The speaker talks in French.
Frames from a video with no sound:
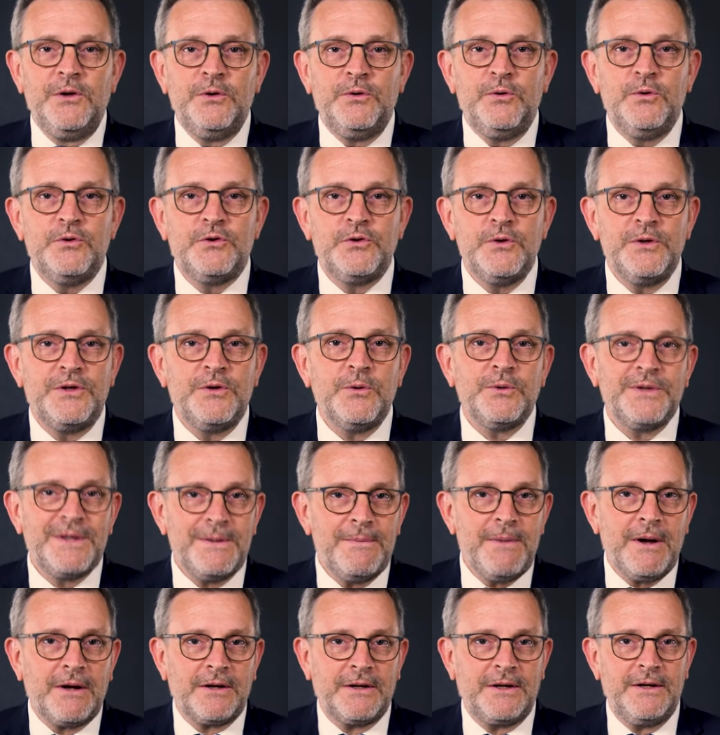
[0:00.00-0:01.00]
de ceux qui ont
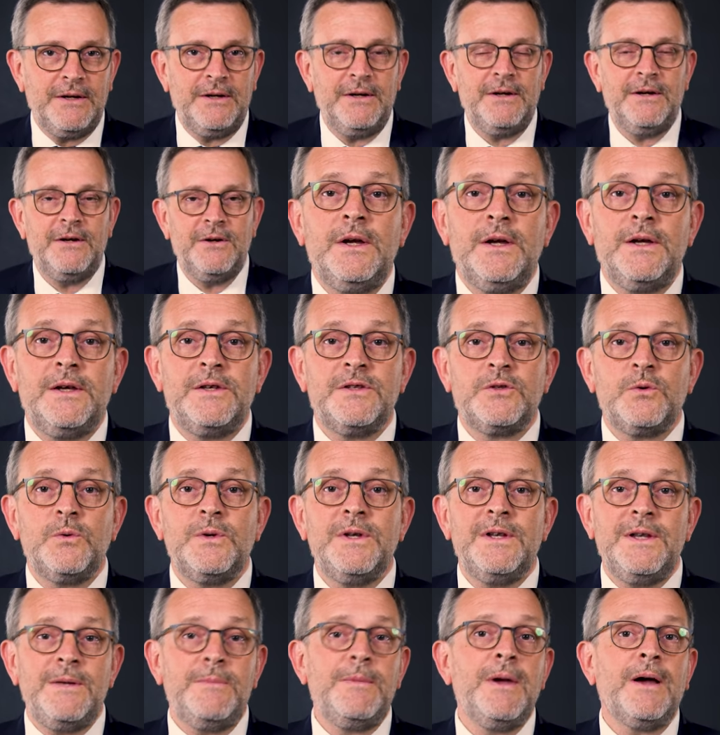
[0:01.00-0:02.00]
débarqué et qui sont
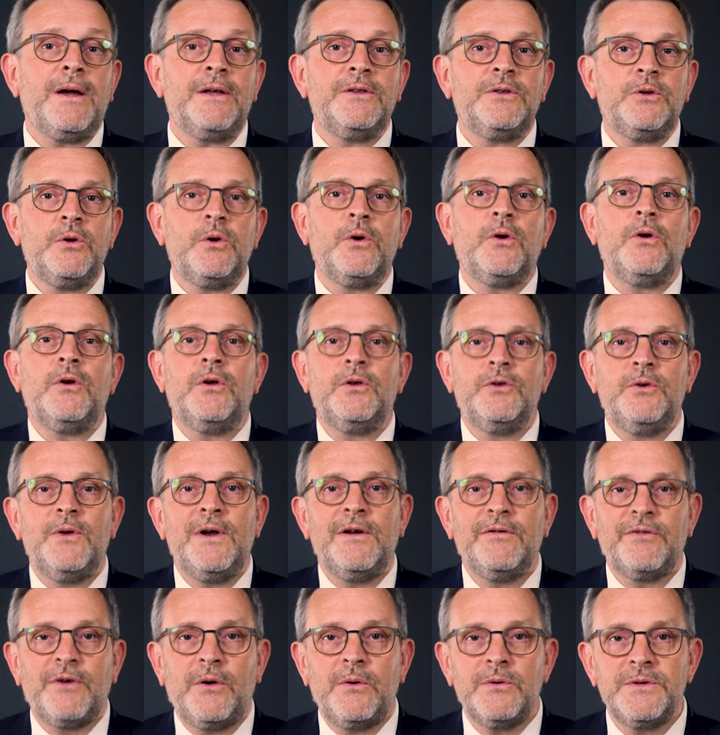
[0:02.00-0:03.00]
les libérateurs de
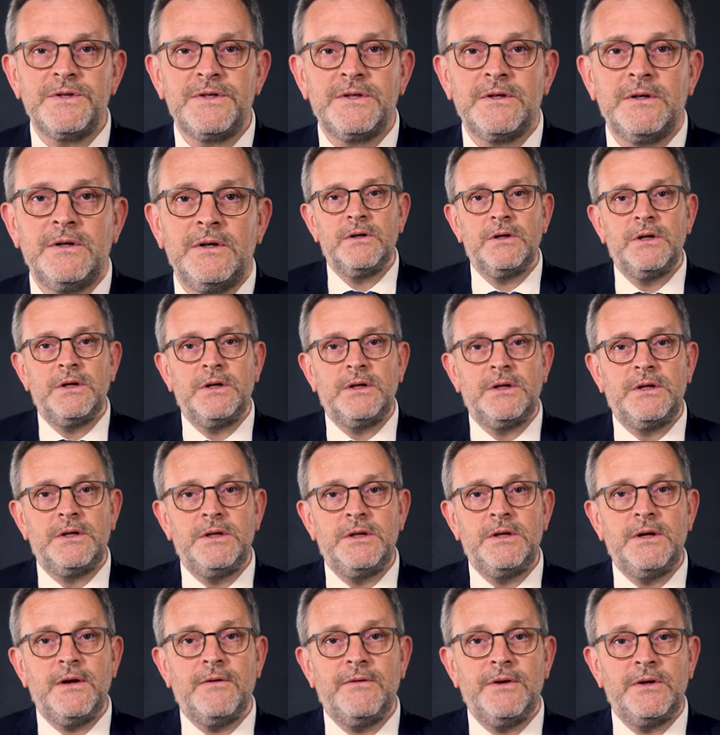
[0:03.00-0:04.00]
la France et
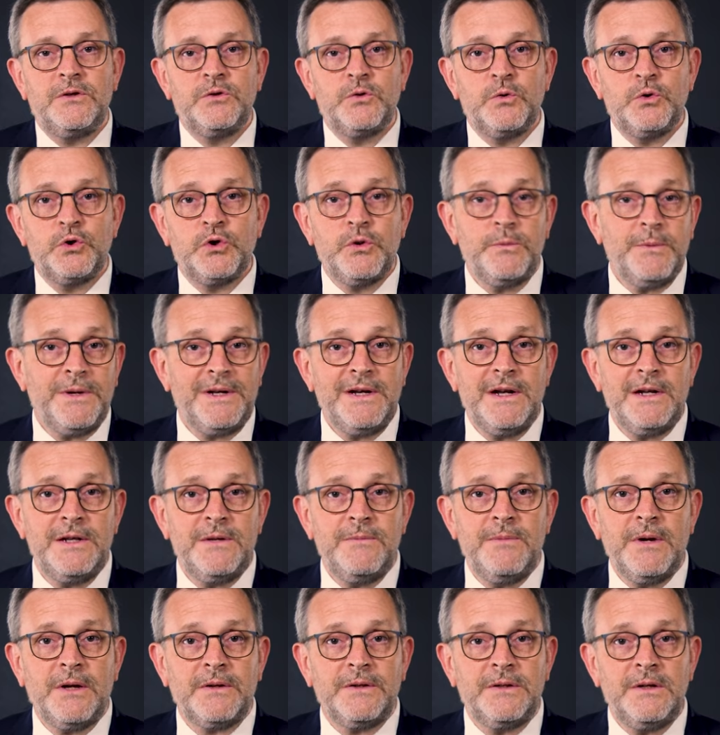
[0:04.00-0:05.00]
qui, avec ce chemin de la
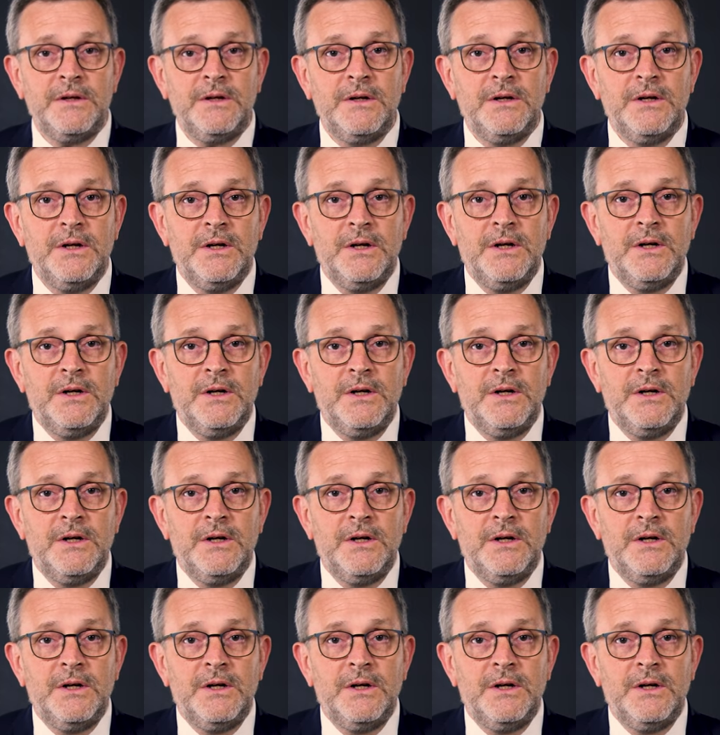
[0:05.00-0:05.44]
liberté,